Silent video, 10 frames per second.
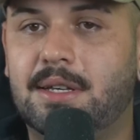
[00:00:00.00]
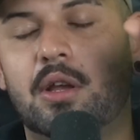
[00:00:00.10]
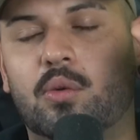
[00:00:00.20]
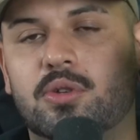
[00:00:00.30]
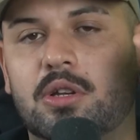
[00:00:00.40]

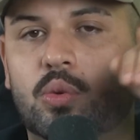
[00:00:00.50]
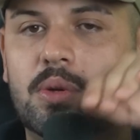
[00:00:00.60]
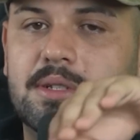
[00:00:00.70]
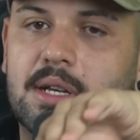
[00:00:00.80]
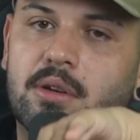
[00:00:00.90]
que constrói
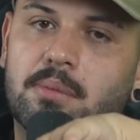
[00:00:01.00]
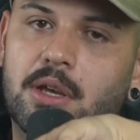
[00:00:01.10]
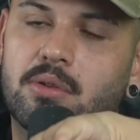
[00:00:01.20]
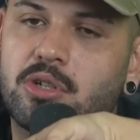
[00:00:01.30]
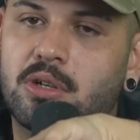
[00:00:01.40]
túneis ali no
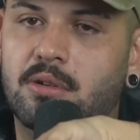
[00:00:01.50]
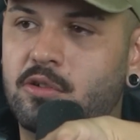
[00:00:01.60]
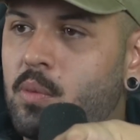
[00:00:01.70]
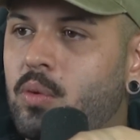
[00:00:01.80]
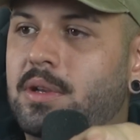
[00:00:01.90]
meio de,
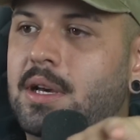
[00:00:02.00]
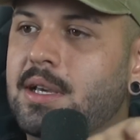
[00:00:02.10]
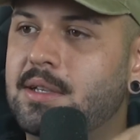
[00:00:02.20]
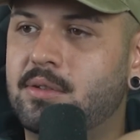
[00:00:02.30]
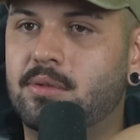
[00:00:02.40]
de
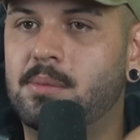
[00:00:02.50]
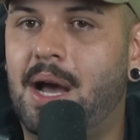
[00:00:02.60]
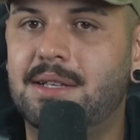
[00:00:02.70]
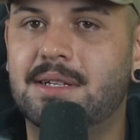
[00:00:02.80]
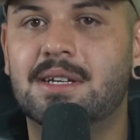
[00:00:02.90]
montanhas e tudo
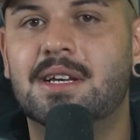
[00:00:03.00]
mais, né?